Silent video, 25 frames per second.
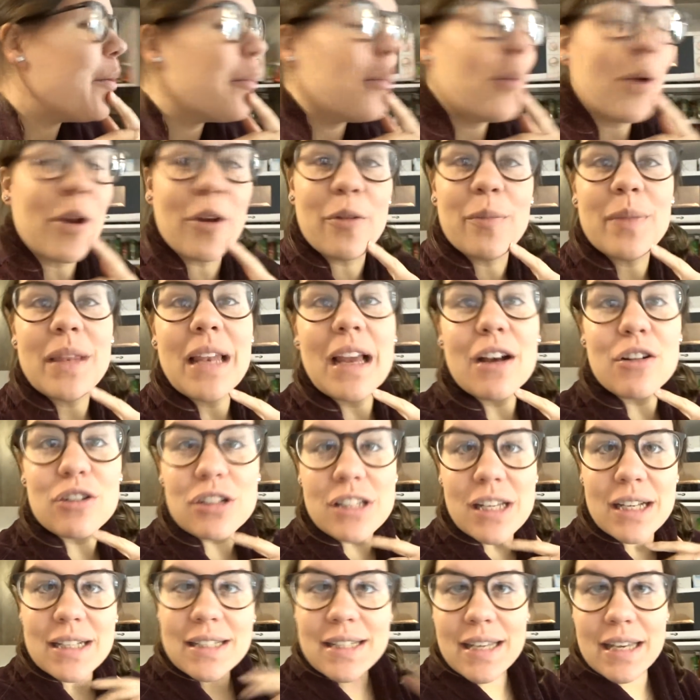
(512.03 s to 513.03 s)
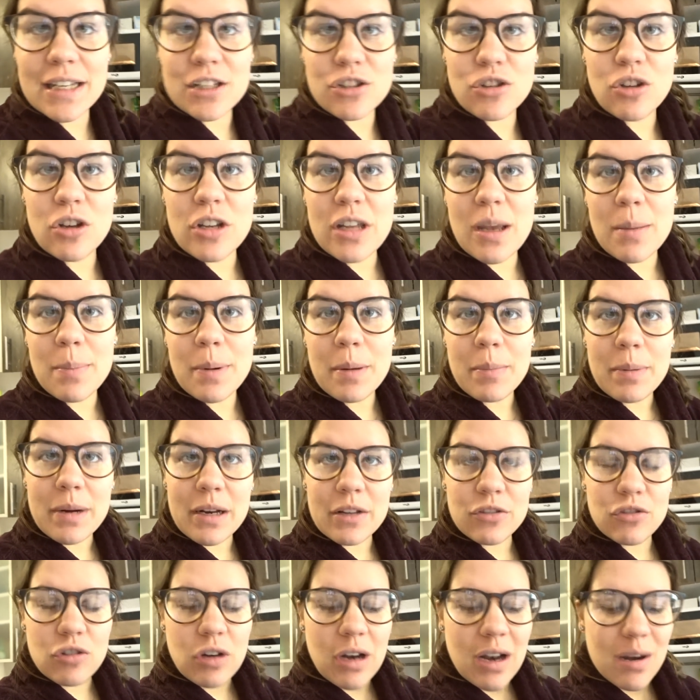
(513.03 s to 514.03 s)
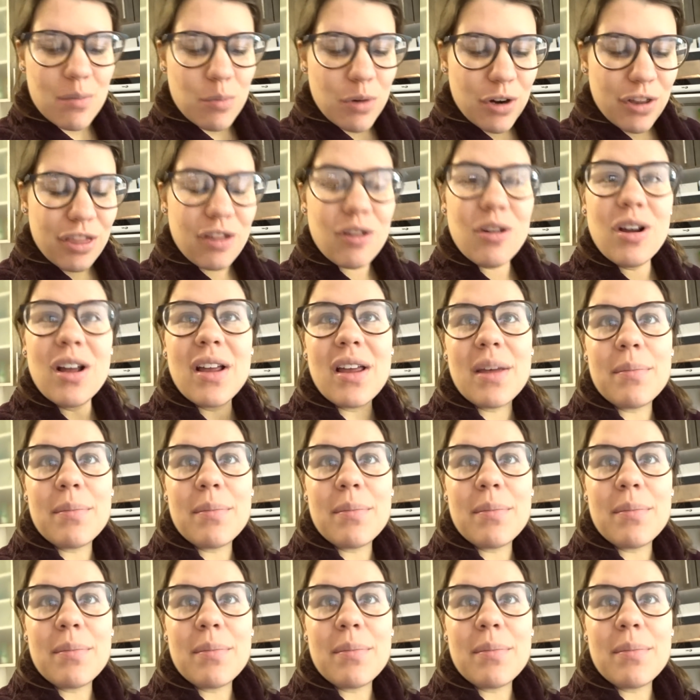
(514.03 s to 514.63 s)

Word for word: Bueno, la cosa es que estoy ya preparando el almuerzo.